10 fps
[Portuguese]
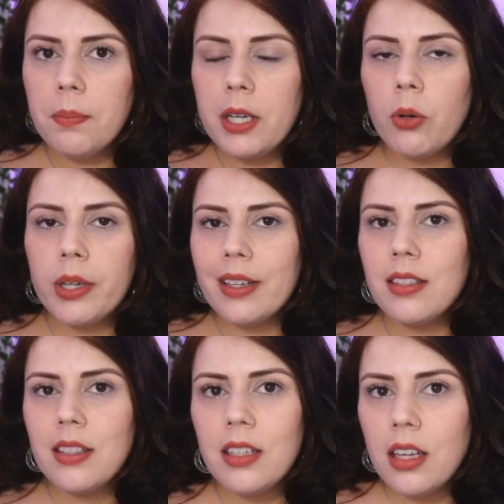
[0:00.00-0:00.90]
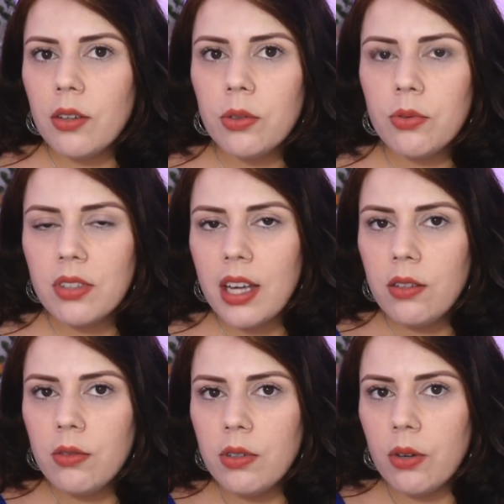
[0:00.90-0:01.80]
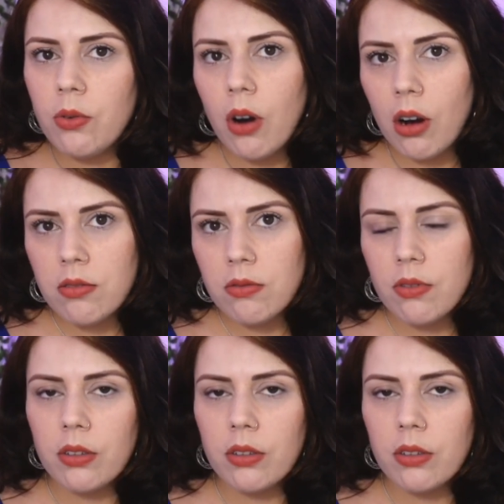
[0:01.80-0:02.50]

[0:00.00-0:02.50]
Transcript: me conheci, eu não sei do que eu gosto,